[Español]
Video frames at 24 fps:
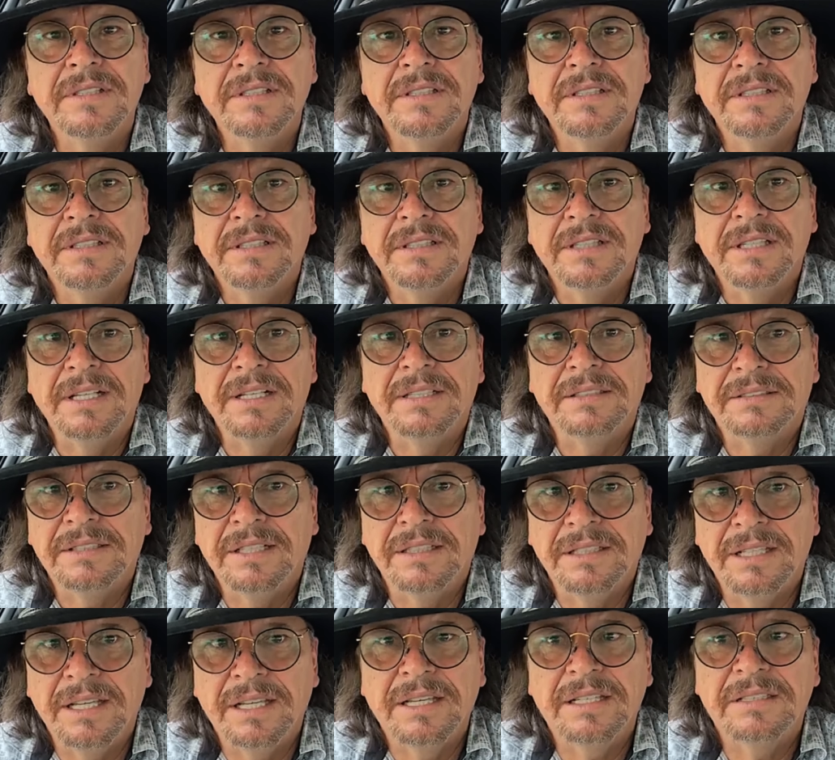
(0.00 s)
que la
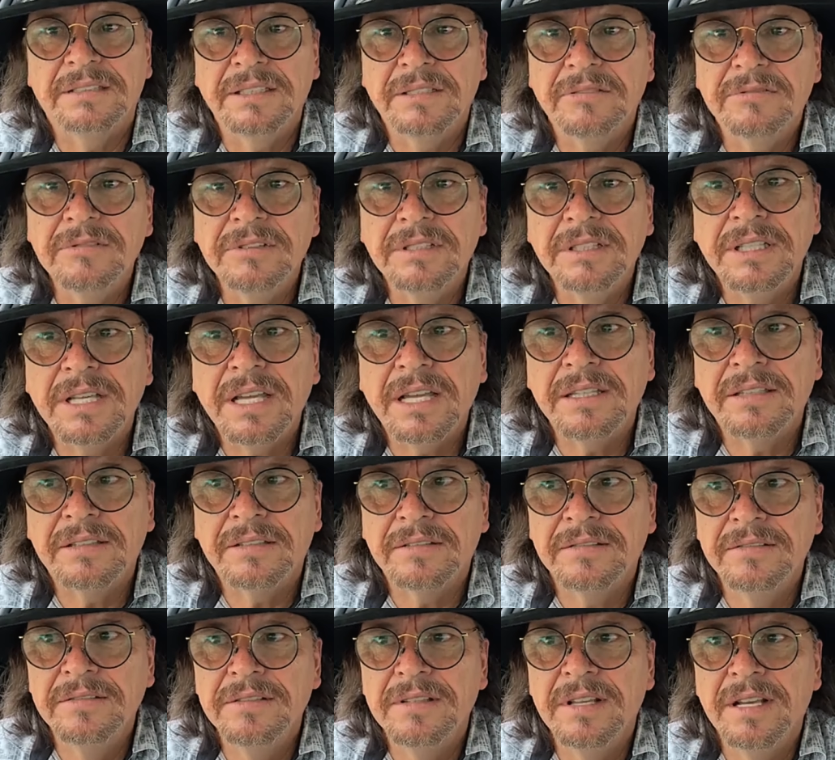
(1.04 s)
estrategia de seguridad,
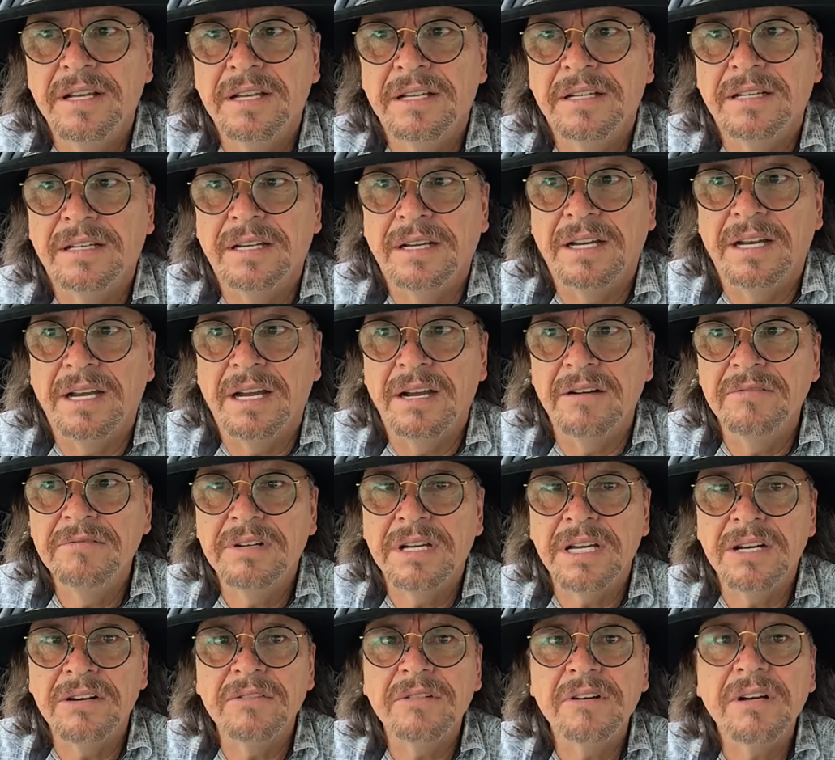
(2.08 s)
aunque
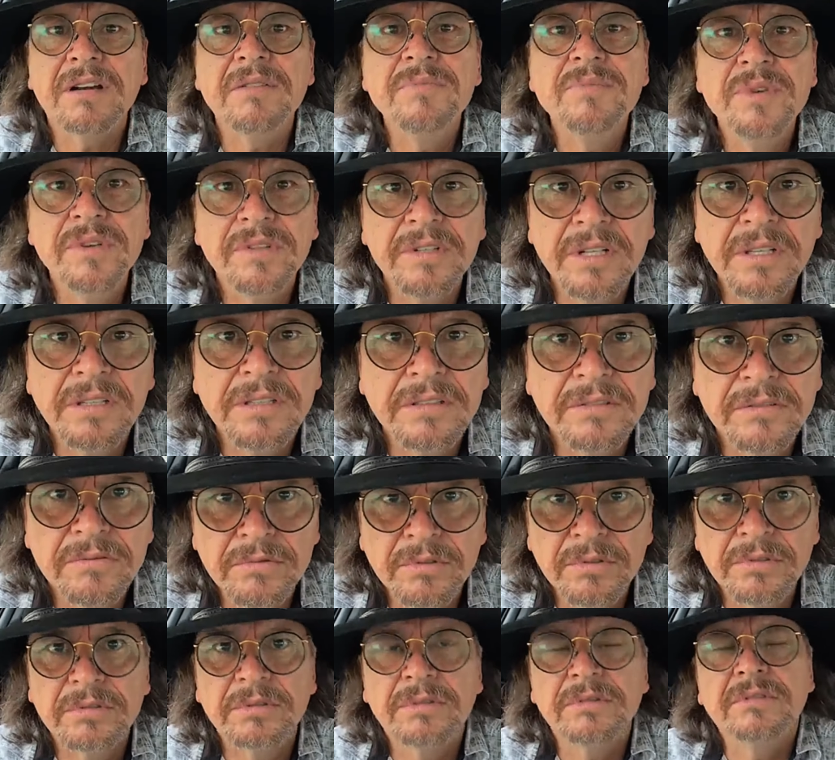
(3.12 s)
no cambió en el
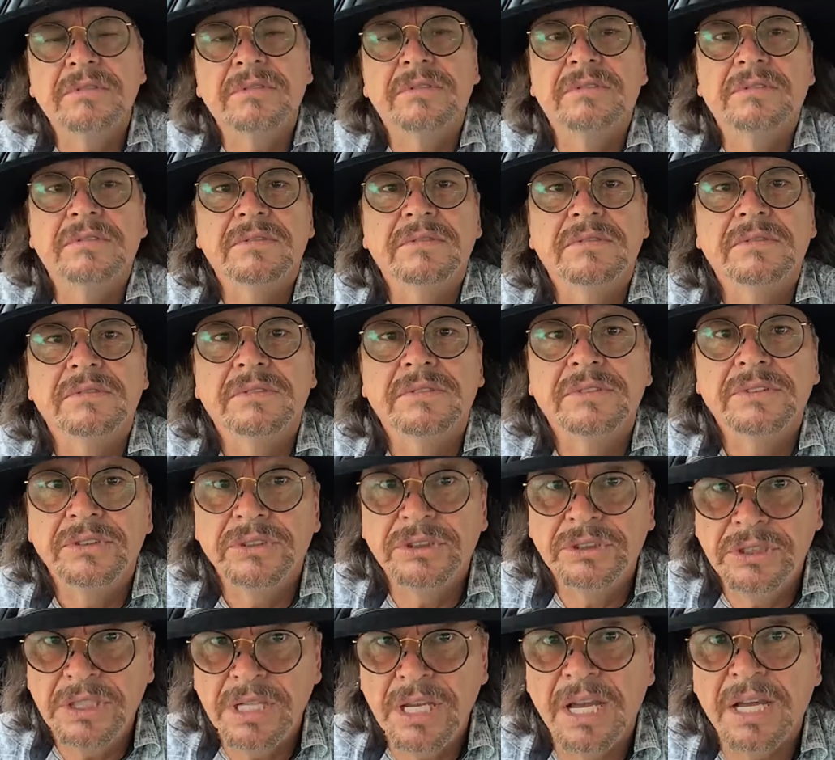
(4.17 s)
discurso,
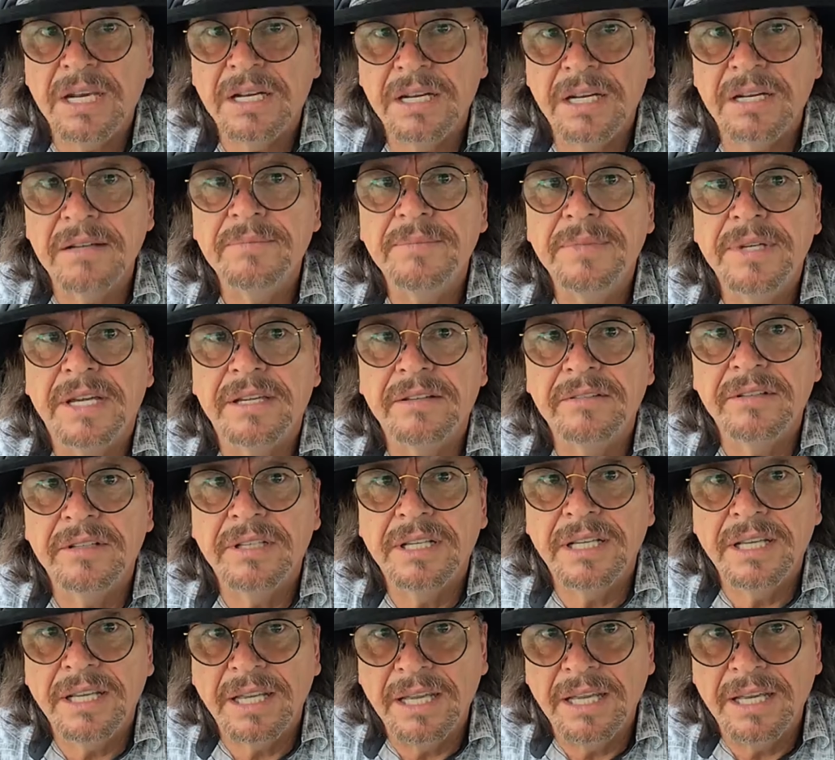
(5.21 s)
sí ha cambiado en,
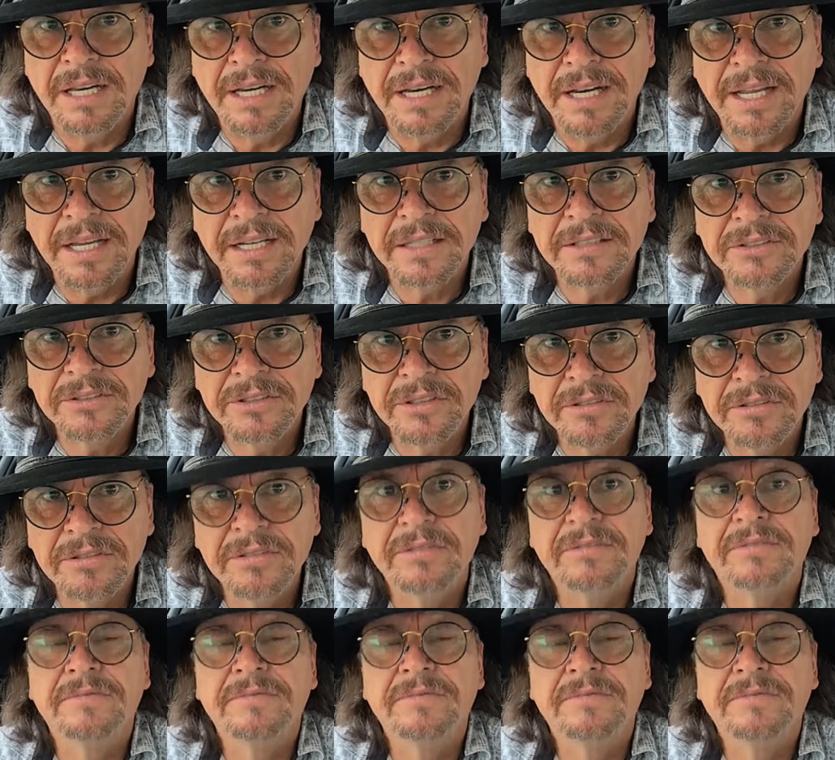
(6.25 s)
en la acción.